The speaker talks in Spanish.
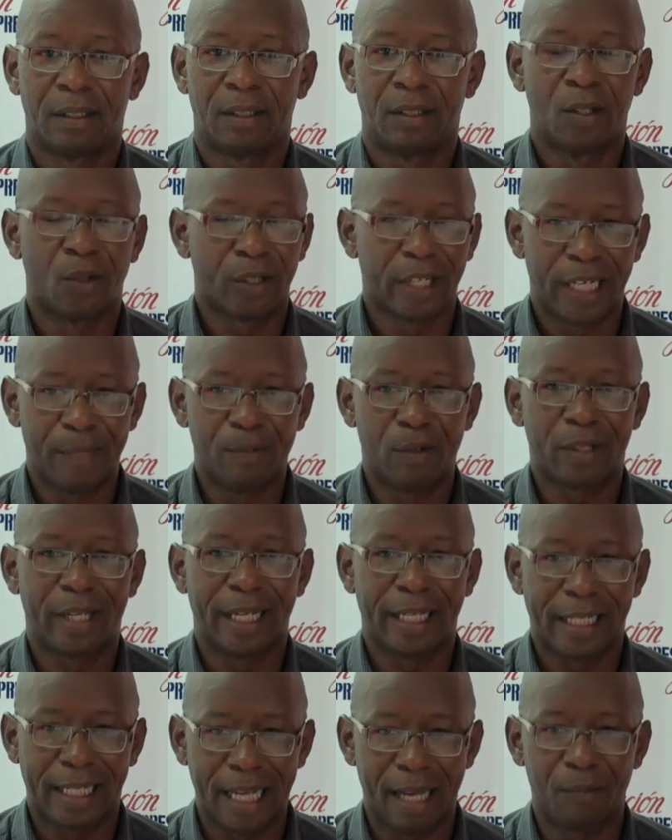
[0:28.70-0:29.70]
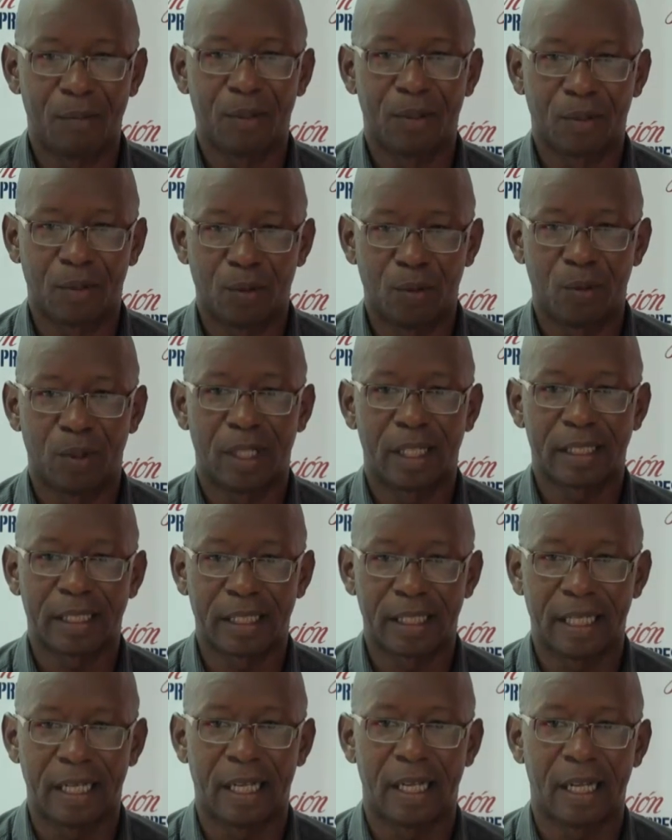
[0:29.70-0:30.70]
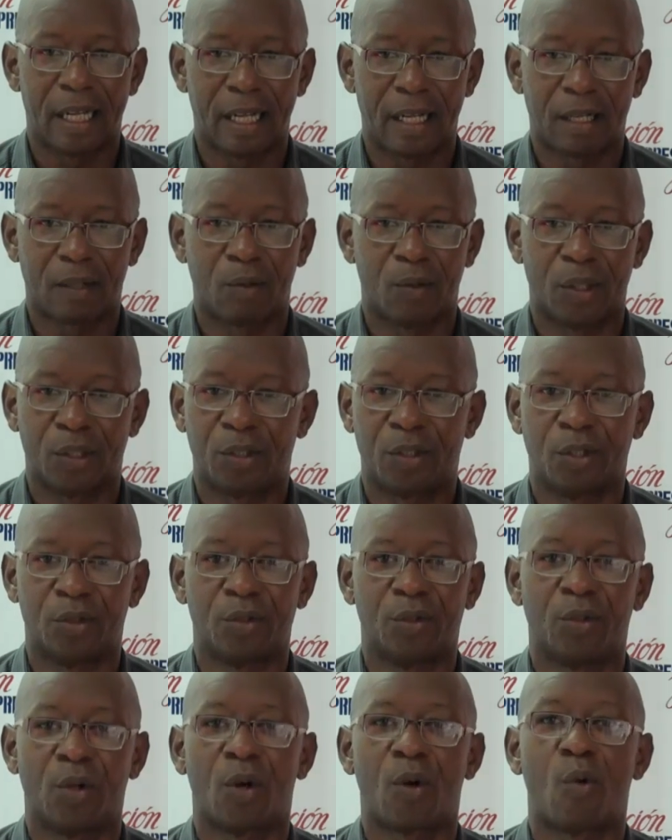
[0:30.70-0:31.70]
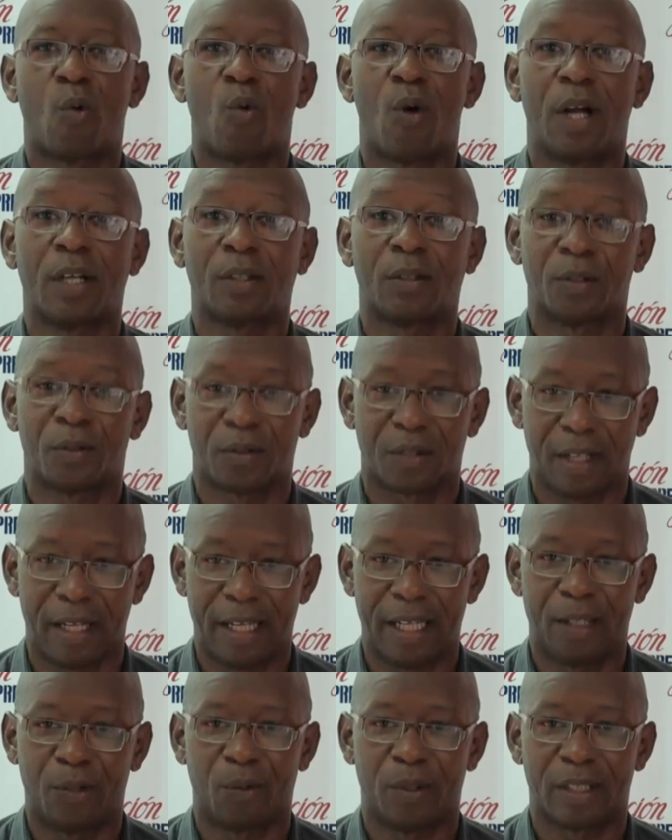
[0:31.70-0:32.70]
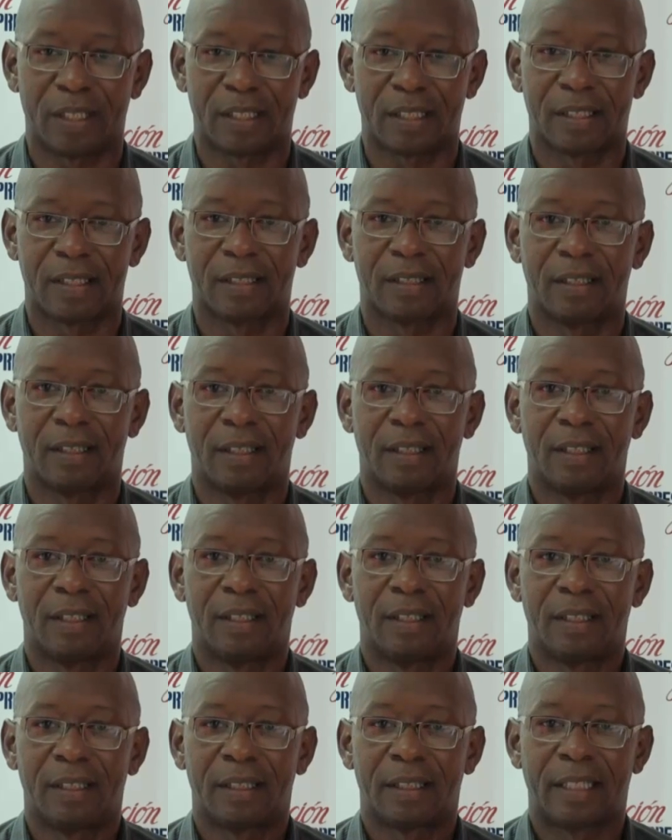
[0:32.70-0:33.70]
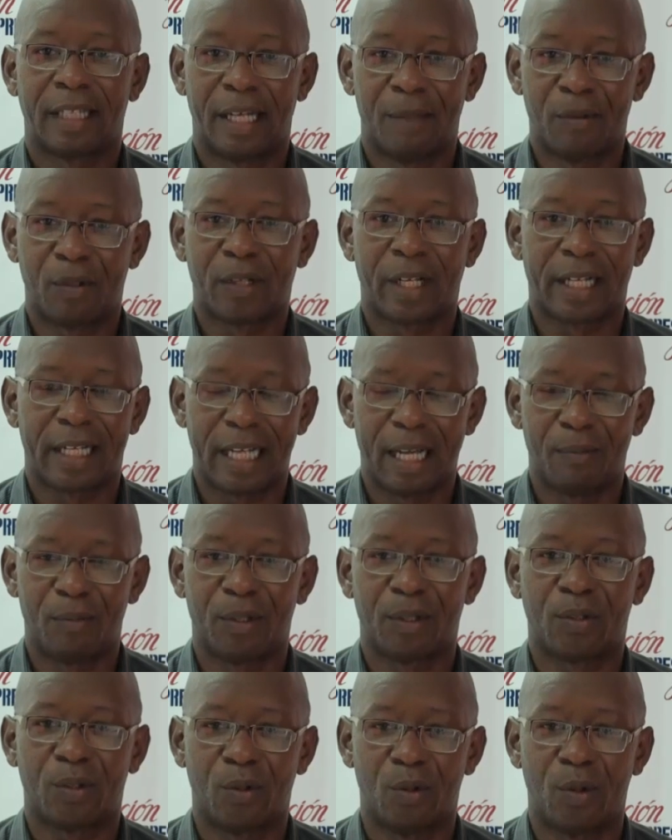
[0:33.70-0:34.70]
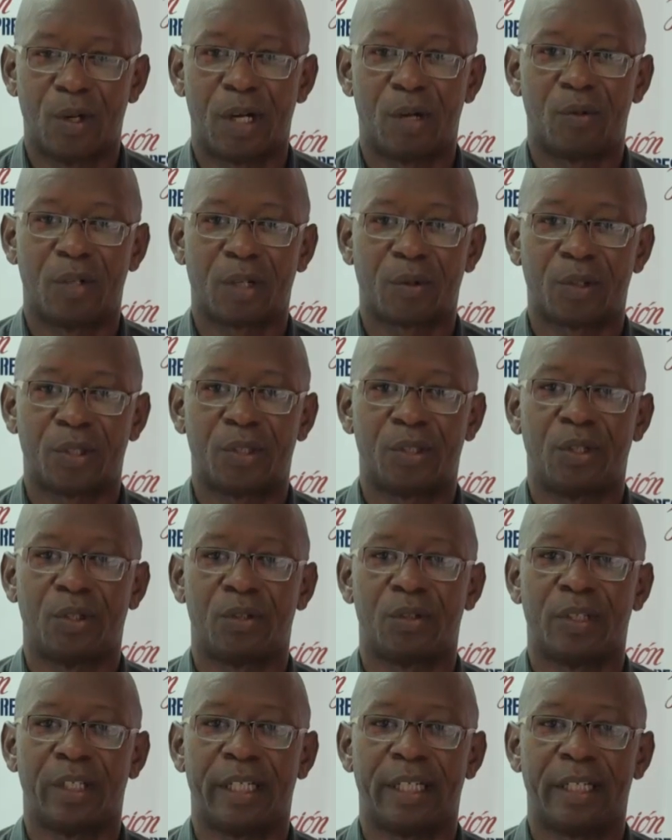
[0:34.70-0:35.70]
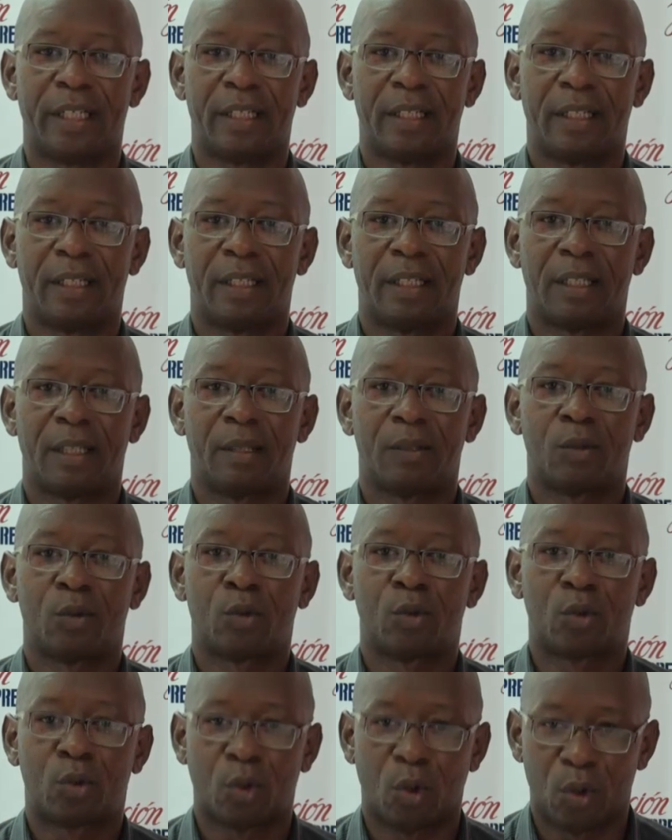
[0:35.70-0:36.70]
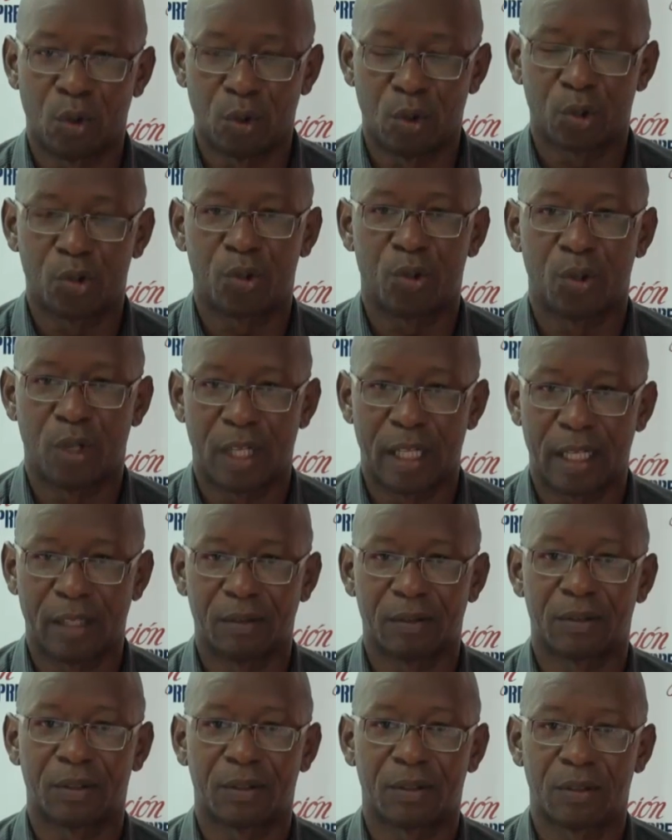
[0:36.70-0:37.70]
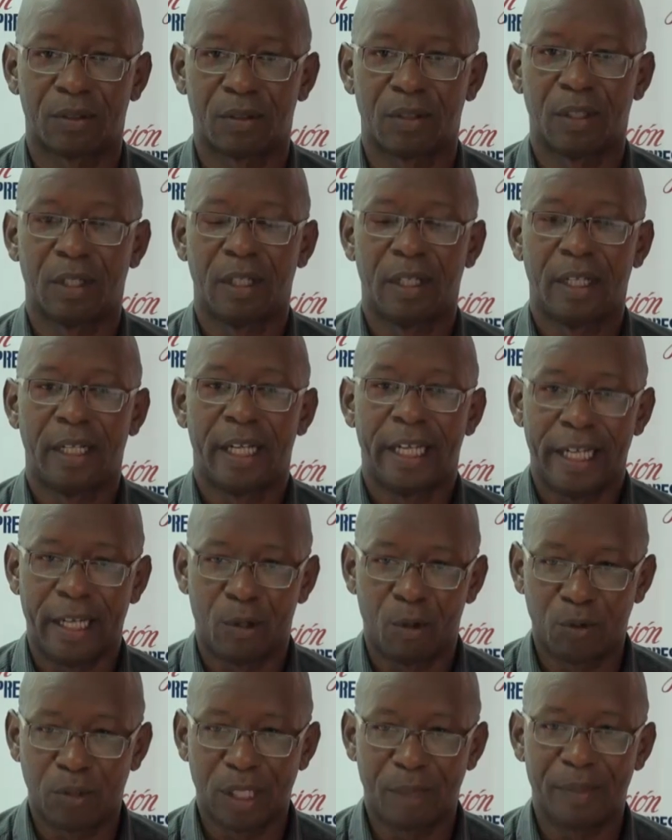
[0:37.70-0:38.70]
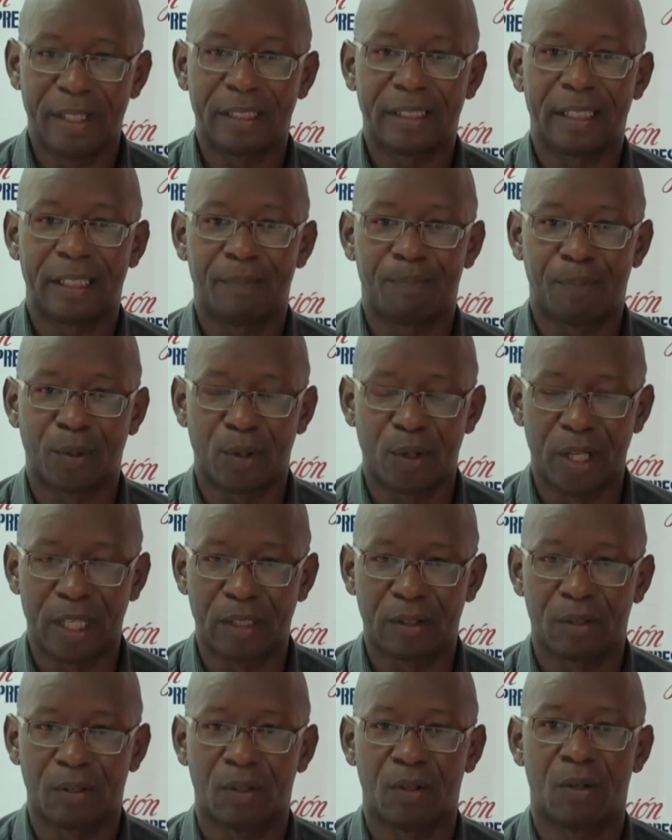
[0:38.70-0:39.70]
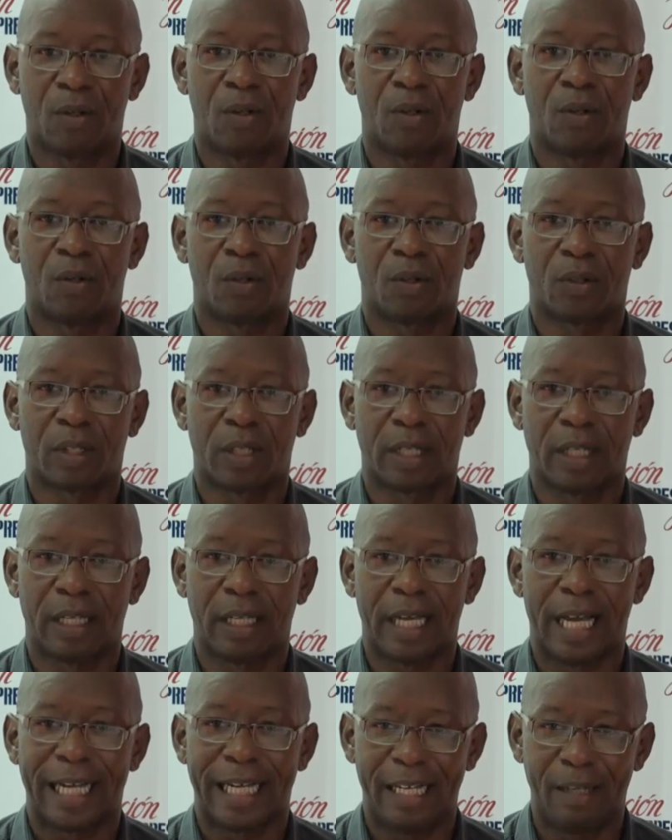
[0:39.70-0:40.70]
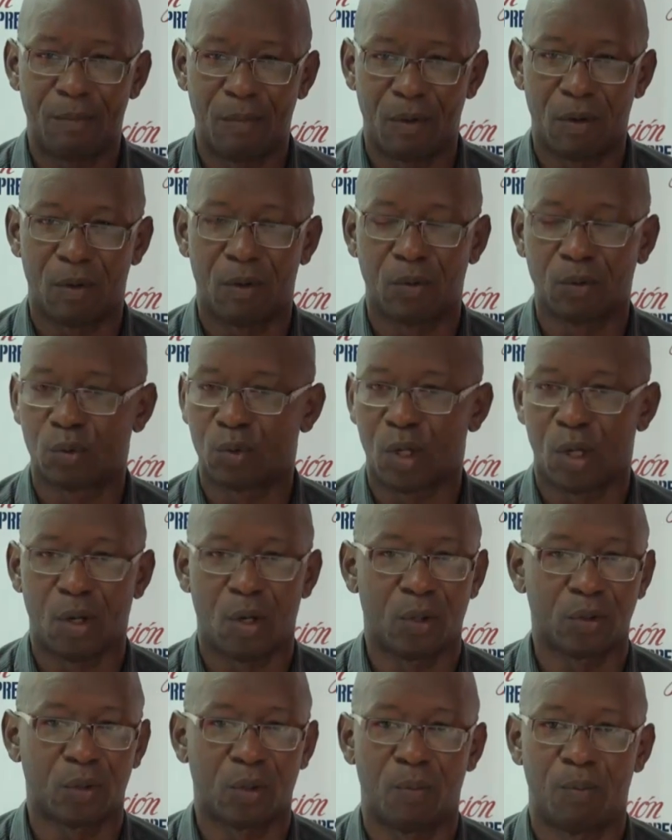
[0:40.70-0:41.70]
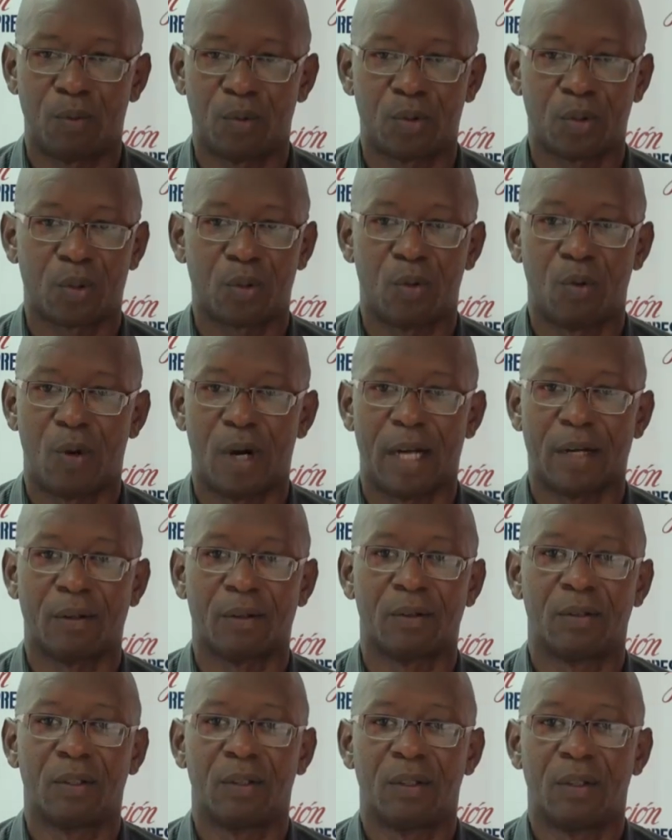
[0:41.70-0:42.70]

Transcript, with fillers: No creemos que el cambio en Cuba sea cuestión de unos cuantos héroes. Creemos que el cambio en Cuba es una cuestión de todos los ciudadanos. Y justamente el proyecto que animo junto a otros muchos cubanos